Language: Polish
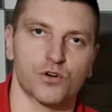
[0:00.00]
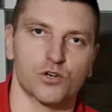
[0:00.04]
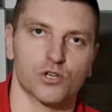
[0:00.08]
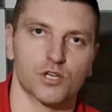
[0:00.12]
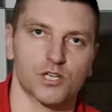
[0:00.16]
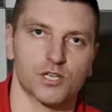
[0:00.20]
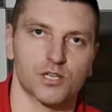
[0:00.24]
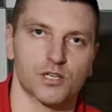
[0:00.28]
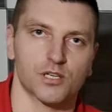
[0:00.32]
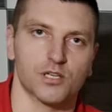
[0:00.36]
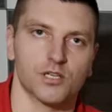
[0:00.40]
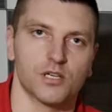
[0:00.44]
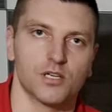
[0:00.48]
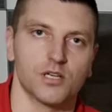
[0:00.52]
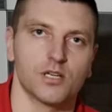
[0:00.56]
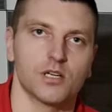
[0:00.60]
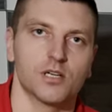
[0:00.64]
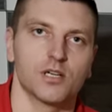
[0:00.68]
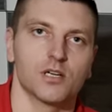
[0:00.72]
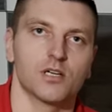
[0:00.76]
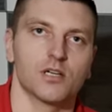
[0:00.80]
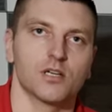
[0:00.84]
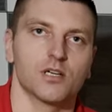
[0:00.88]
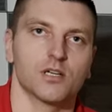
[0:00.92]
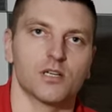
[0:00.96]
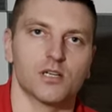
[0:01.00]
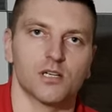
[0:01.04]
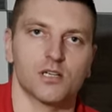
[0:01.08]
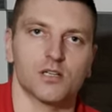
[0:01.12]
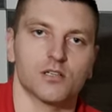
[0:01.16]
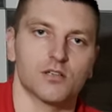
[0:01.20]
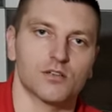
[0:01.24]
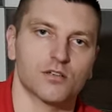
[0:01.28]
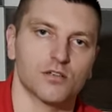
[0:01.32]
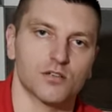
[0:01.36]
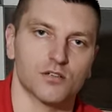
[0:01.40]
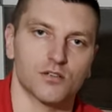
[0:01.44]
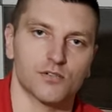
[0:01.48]
worek E,
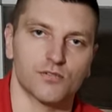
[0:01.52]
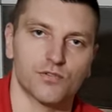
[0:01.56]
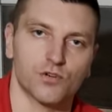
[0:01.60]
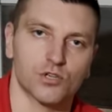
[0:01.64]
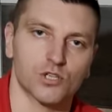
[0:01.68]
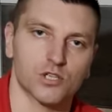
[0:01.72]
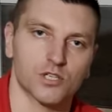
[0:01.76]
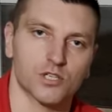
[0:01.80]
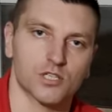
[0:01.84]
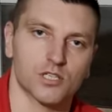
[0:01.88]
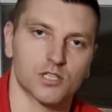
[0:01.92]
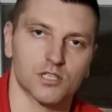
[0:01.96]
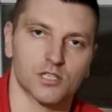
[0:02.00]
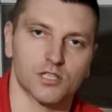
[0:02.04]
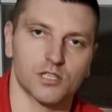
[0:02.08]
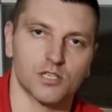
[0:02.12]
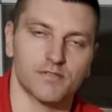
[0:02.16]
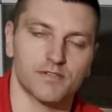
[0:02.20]
worek